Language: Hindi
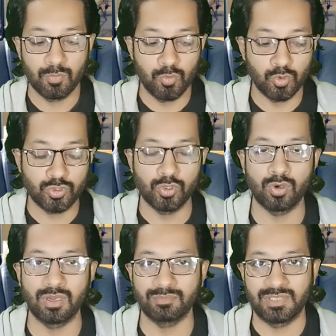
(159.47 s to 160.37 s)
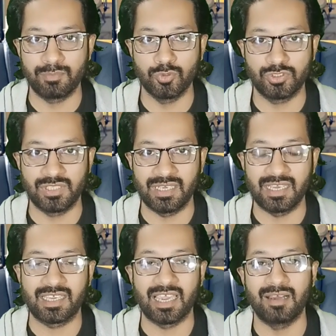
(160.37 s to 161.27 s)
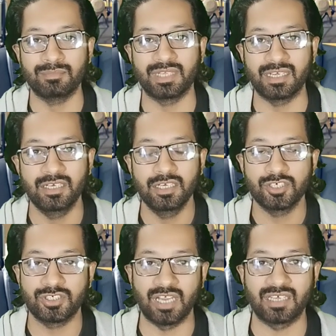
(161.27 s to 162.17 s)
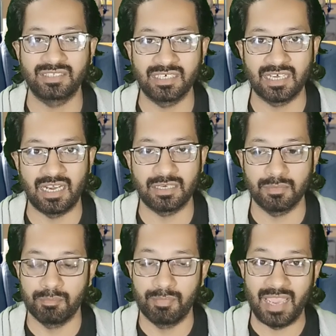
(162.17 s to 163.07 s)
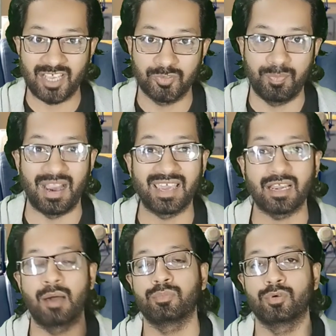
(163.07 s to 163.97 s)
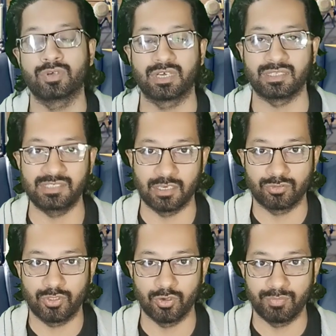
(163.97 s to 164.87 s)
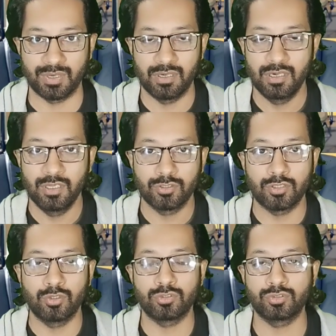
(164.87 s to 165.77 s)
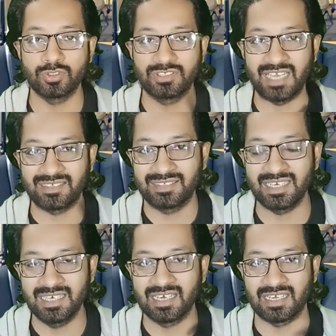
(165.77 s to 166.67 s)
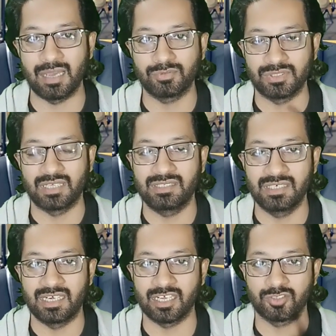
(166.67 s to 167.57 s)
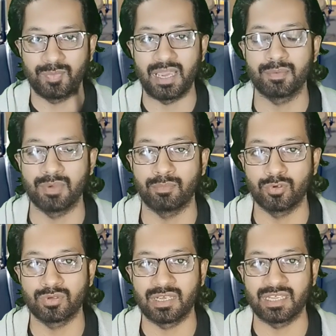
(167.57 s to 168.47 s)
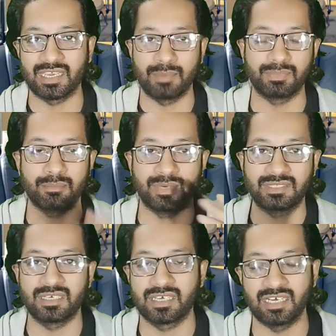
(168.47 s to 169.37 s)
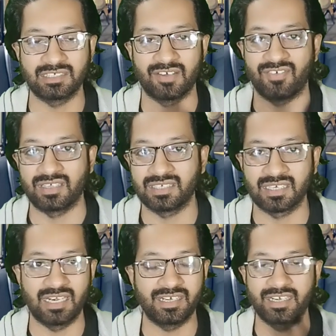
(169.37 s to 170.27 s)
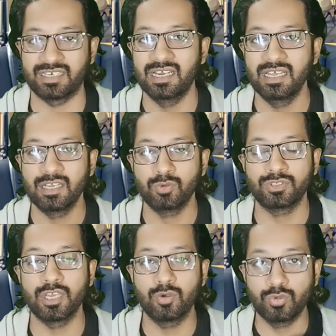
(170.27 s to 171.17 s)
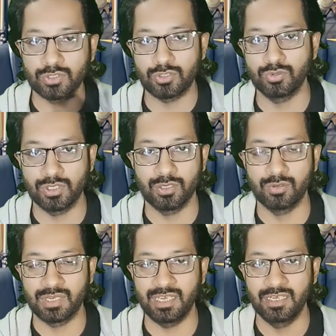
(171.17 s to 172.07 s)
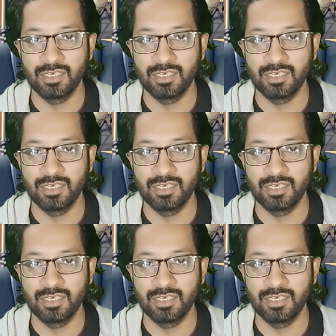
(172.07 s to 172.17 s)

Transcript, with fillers: कुछ लोग हमसे पूछते हैं कि हमने शनाख्ती कार्ड एक्सपायर अपलोड कर दिया उसके ऊपर तो दोस्तों जैसे ही अगर आप शनाख्ती कार्ड एक्सपायर भी अपलोड करेंगे अपने मदर का या फादर का डेट उनकी गुजर चुकी होगी